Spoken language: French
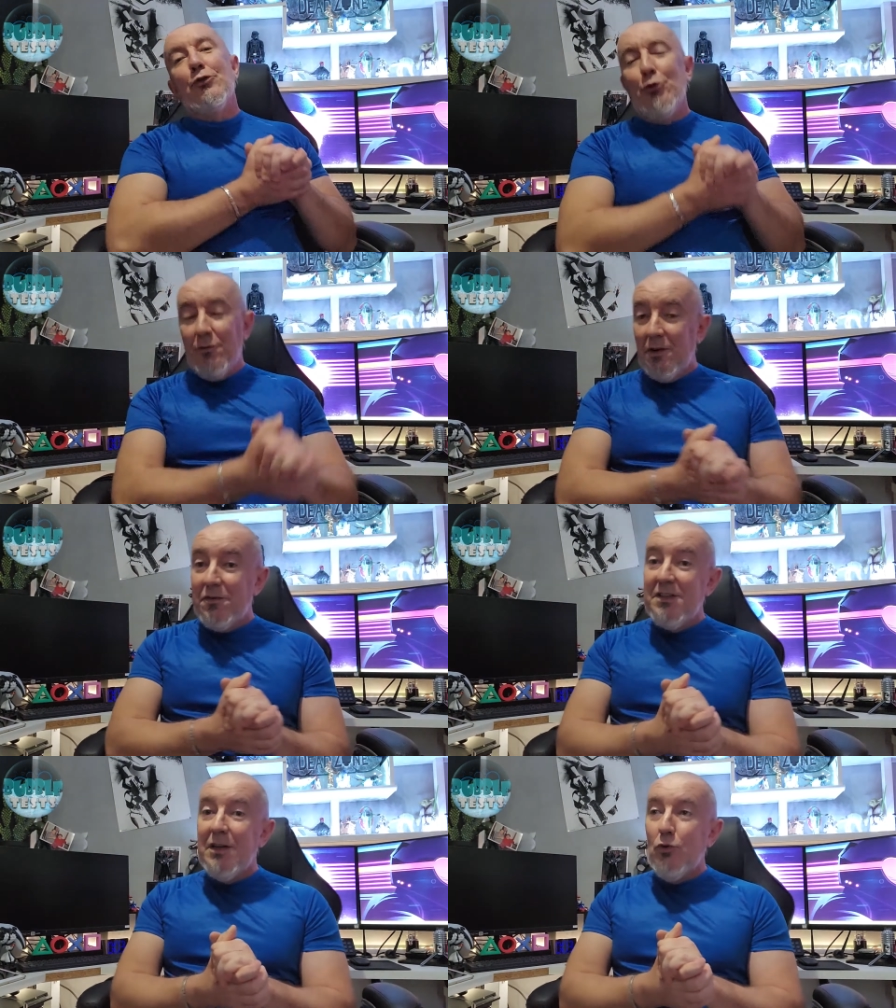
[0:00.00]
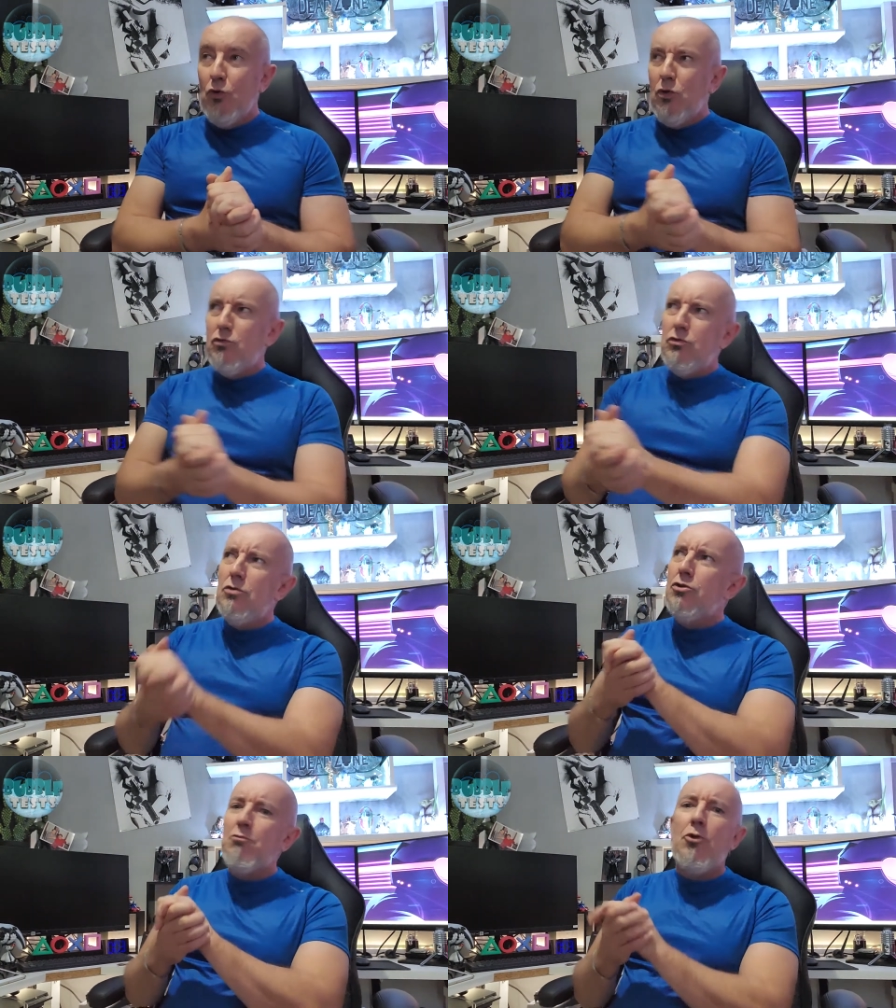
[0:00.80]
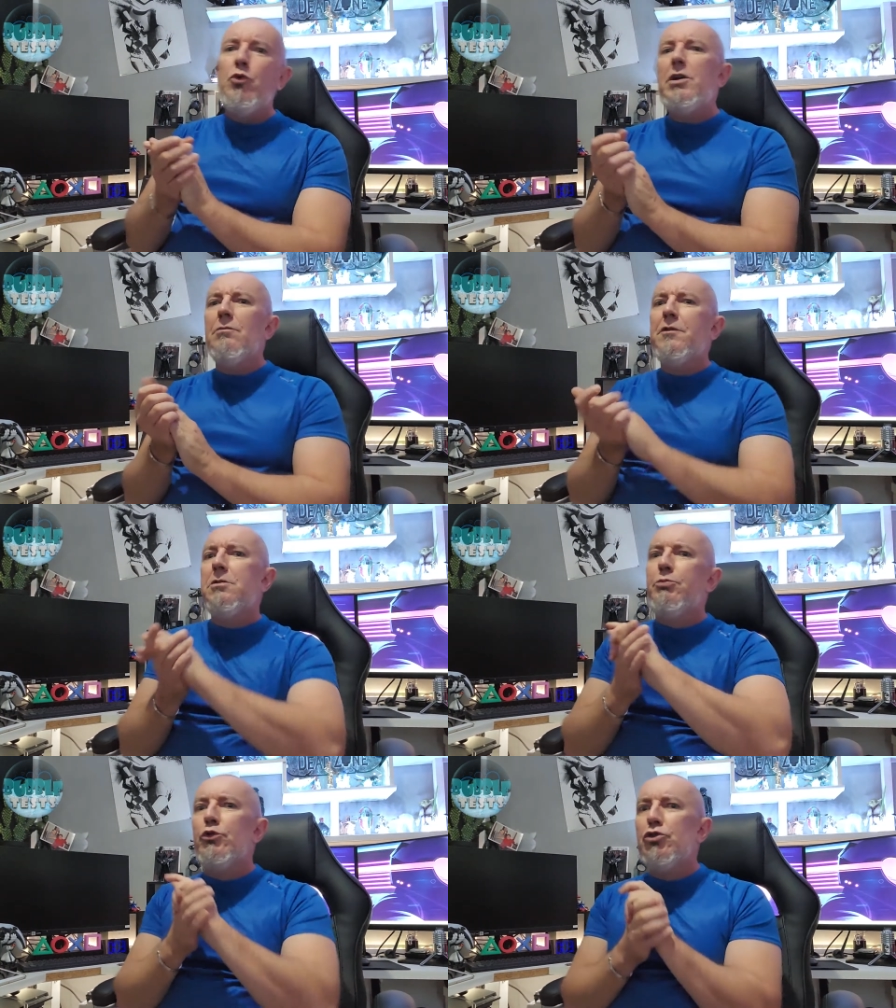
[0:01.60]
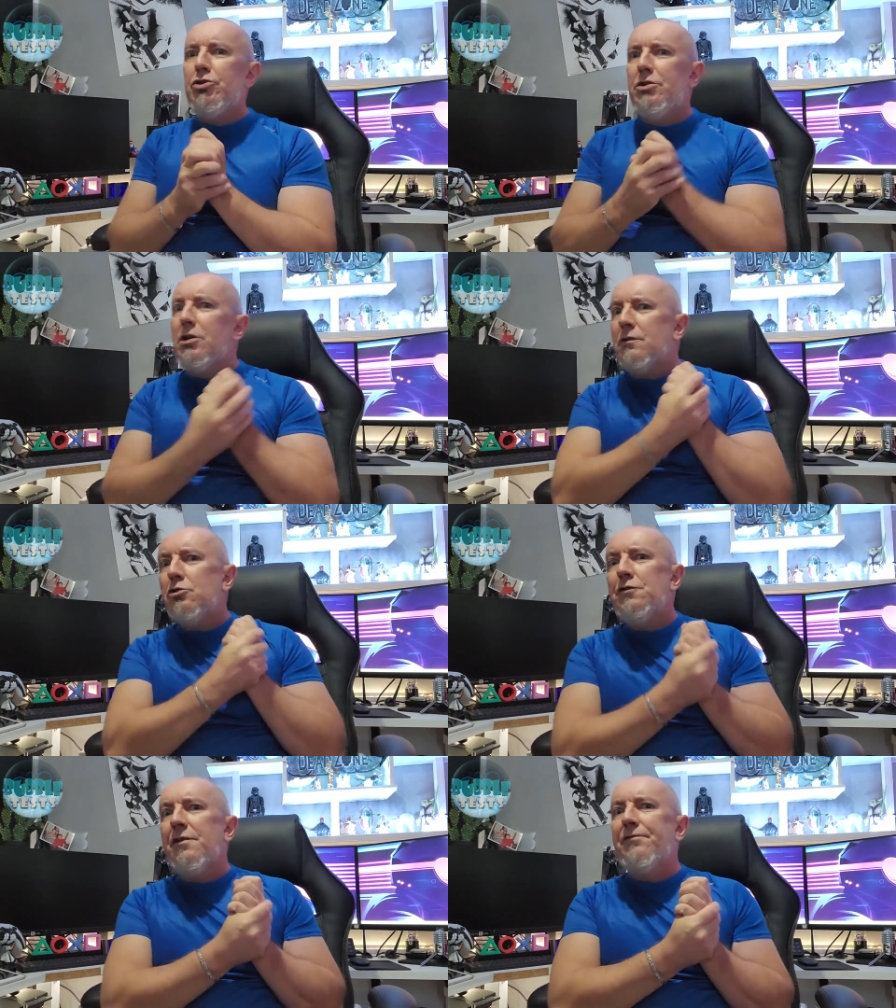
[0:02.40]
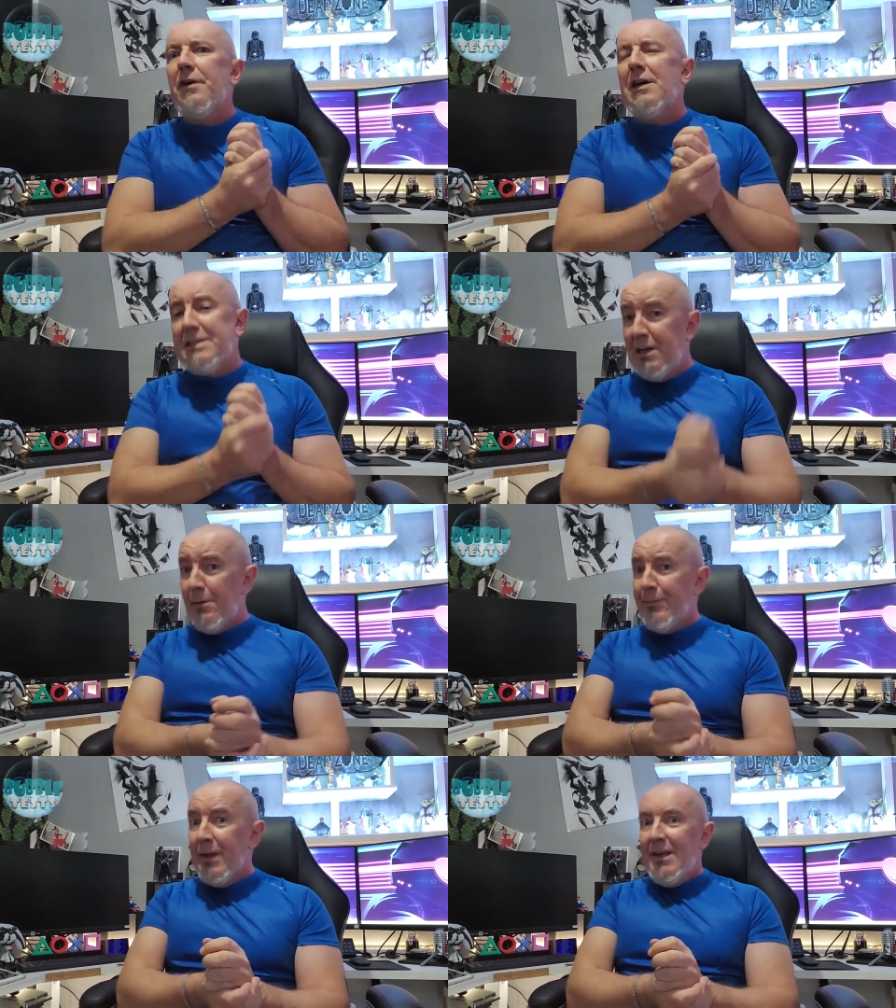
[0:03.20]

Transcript: nouvelle vidéo où je m'ennuie un petit peu, j'ai dit qu'est-ce que je vais faire, tiens,